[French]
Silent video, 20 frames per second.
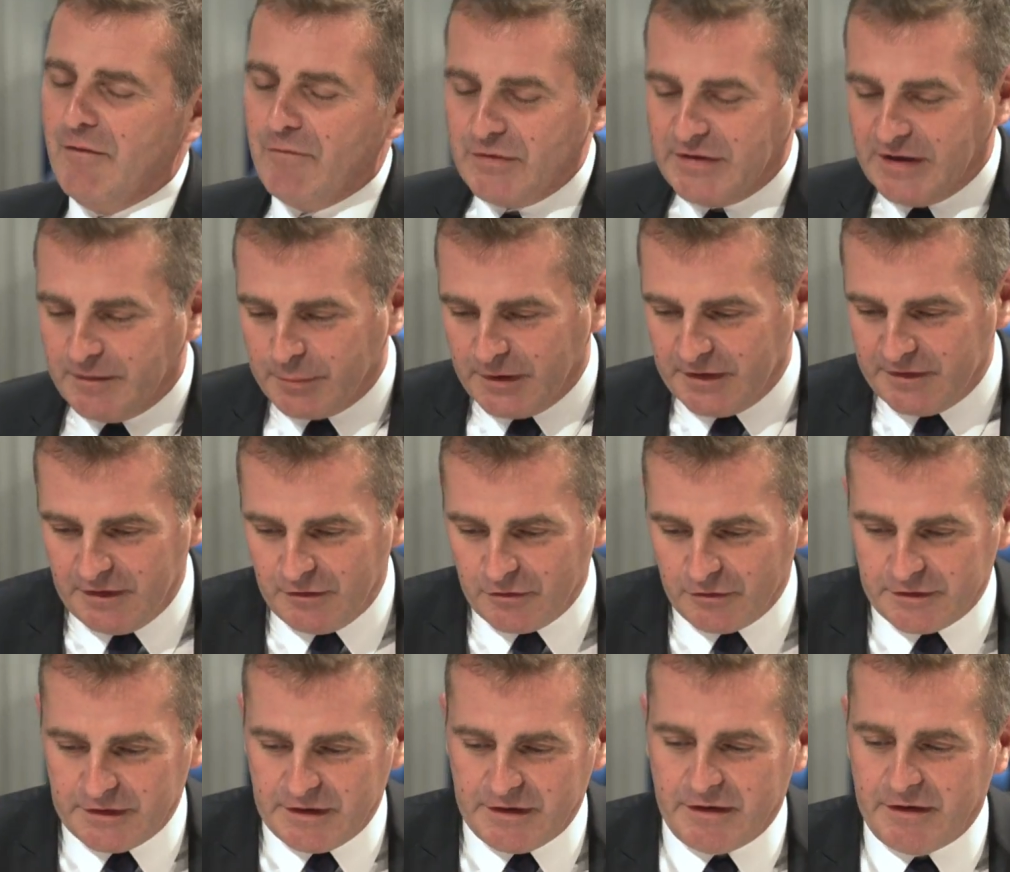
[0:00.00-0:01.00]
vous êtes
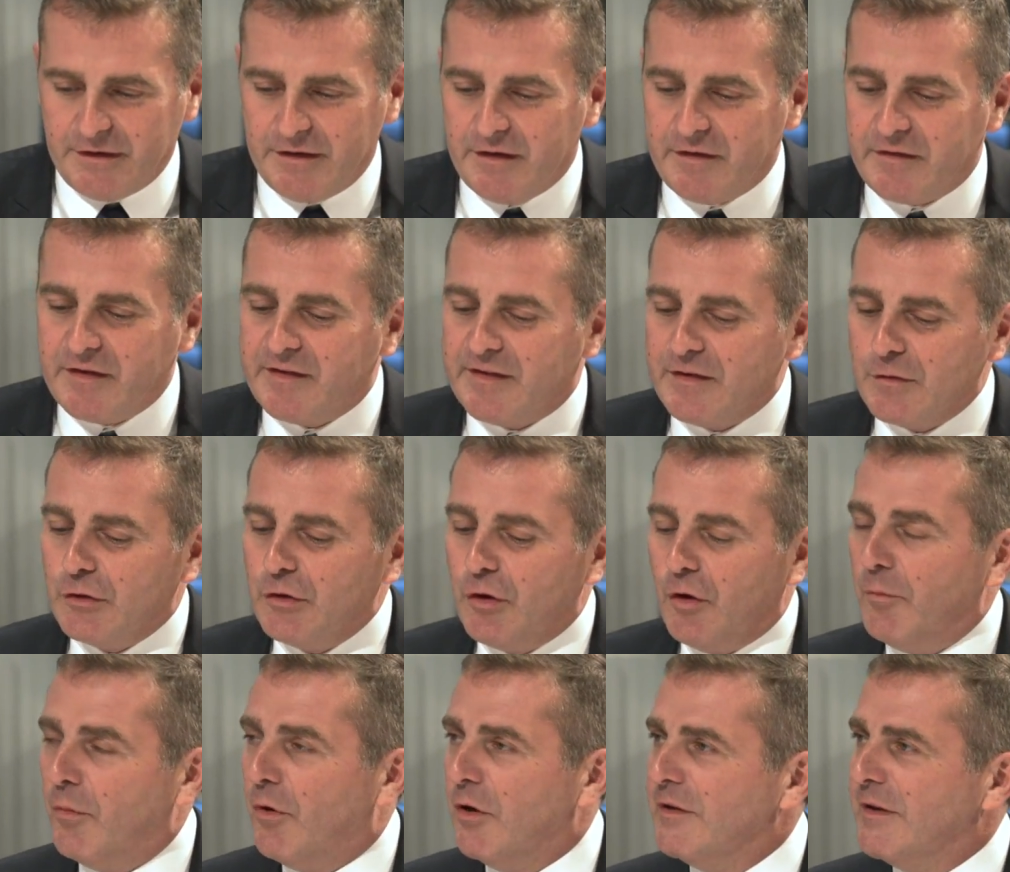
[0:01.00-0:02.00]
président des, CCE de
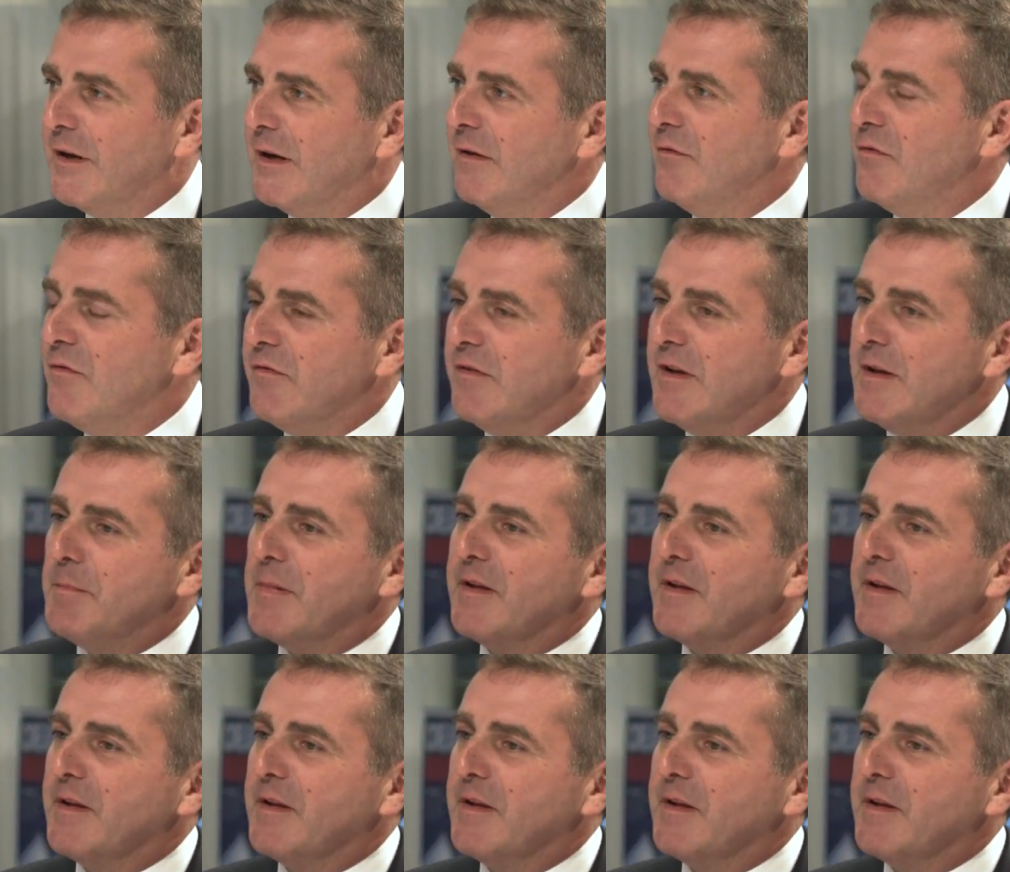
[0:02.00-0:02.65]
Grande-Bretagne, vous venez de